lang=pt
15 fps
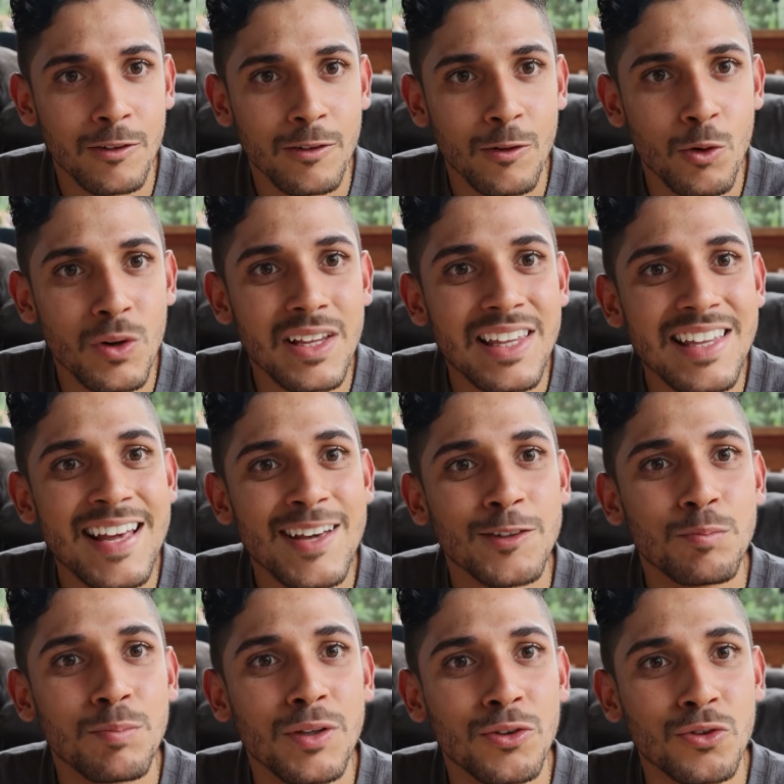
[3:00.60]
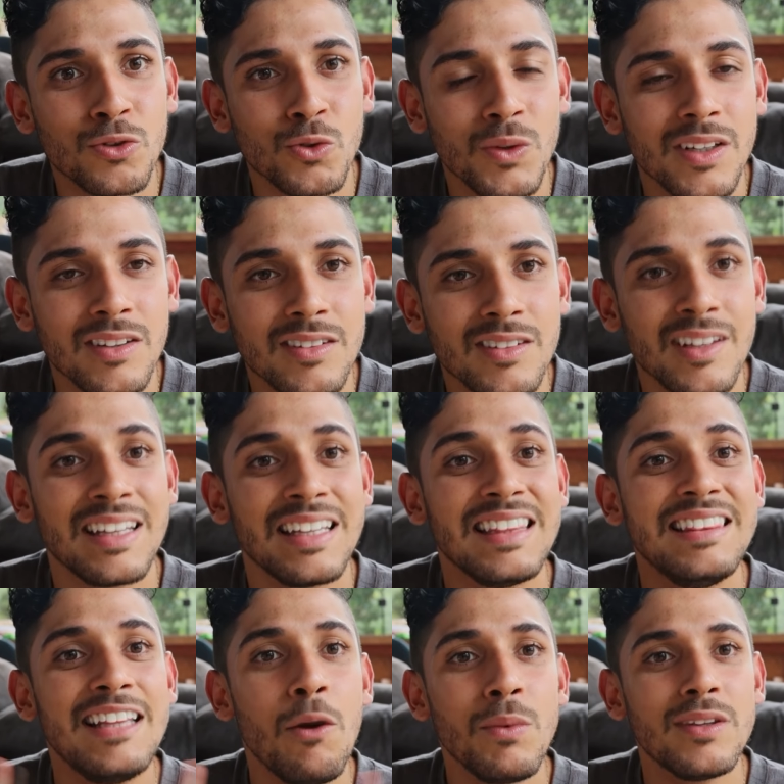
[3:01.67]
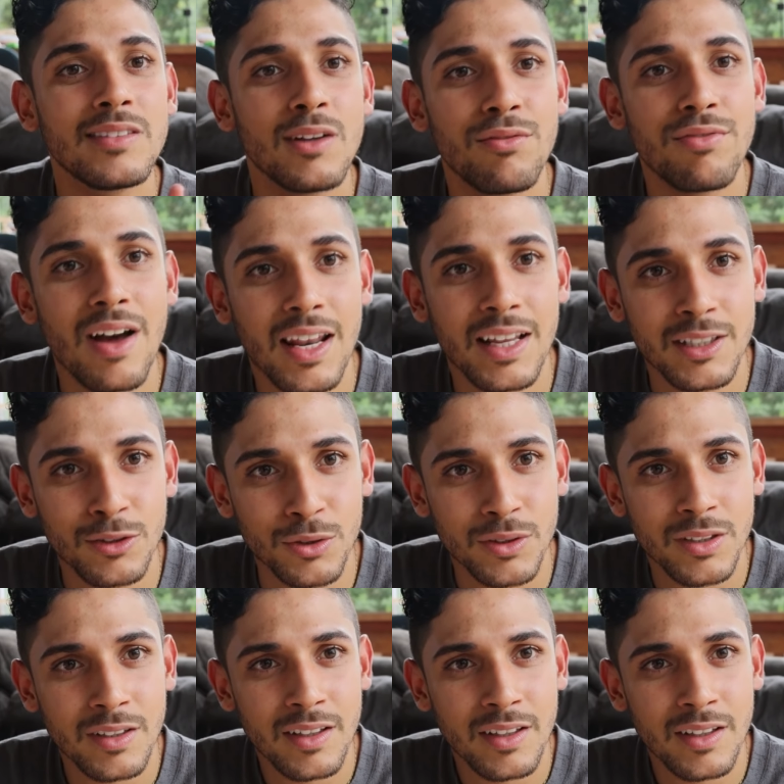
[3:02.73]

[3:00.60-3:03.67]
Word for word: o que as pessoas não estão falando.